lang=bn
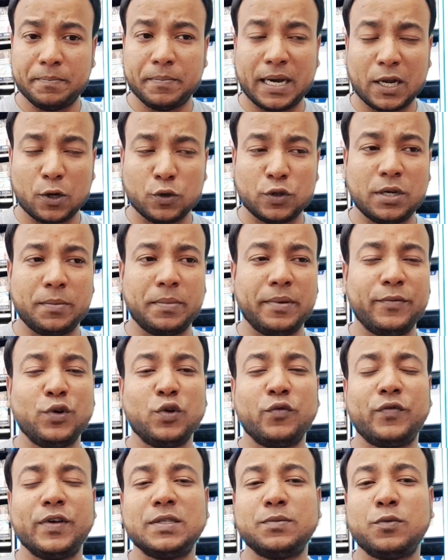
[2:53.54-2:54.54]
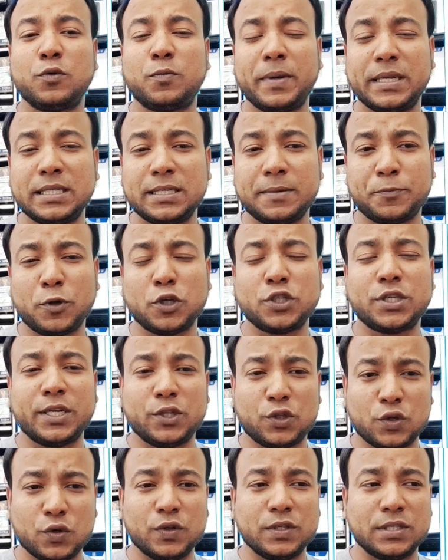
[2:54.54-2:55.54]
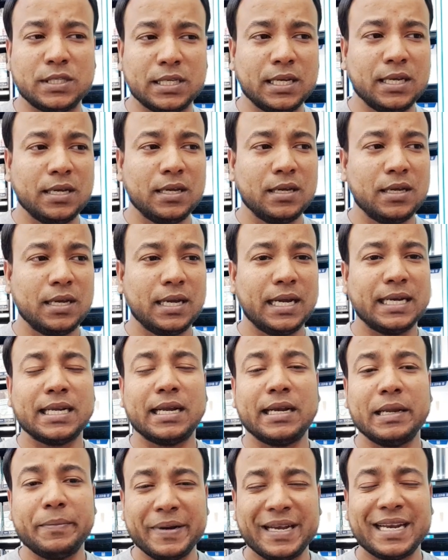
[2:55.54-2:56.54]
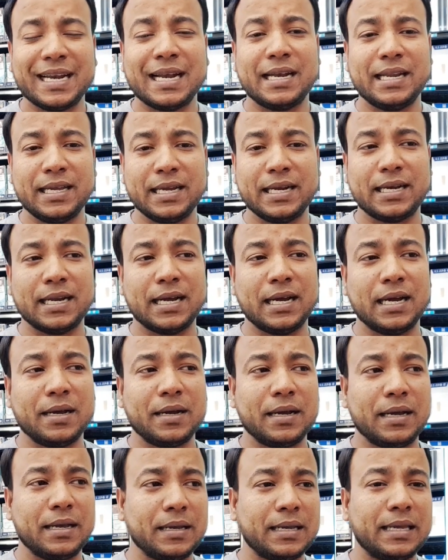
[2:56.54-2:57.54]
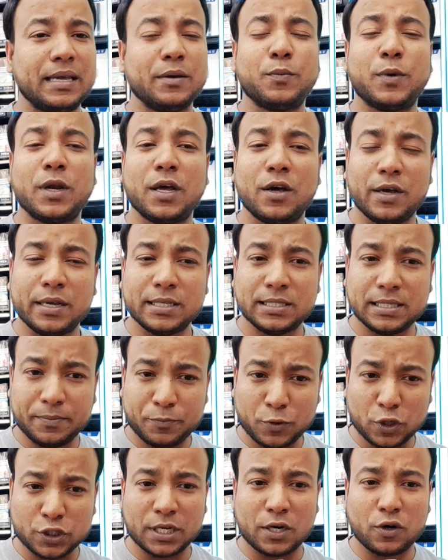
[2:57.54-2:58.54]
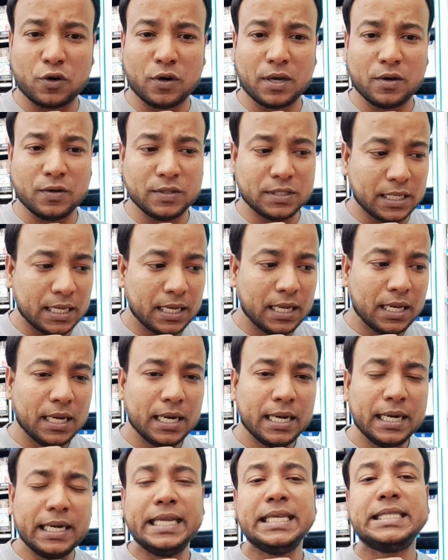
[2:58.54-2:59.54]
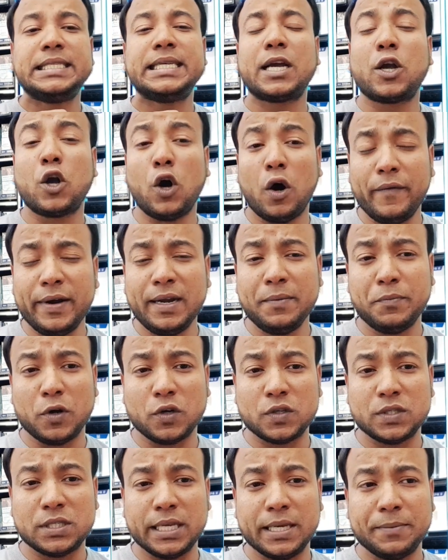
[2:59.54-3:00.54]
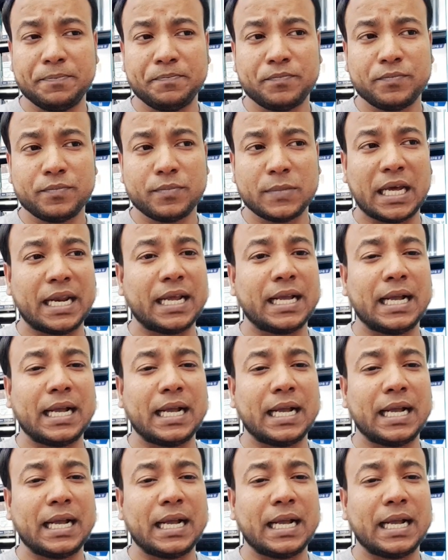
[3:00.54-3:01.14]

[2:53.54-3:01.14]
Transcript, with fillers: ভারতের বিভিন্ন ফেসবুক পেজে প্রচারিত হয়েছে এটা রিপিটেডলি এটা কি বলা হয় যে প্রচার করা হয়েছে নিচে কমেন্ট বক্সে তারে